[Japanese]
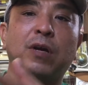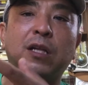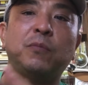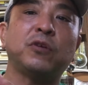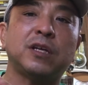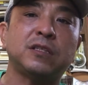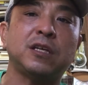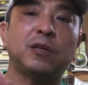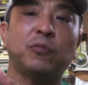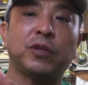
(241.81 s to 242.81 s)
金も血
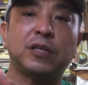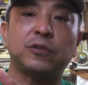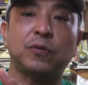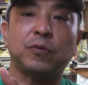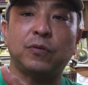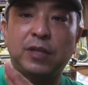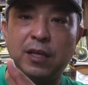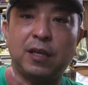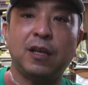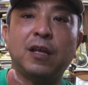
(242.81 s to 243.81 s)
液も同じよう
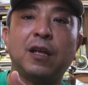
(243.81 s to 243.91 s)
に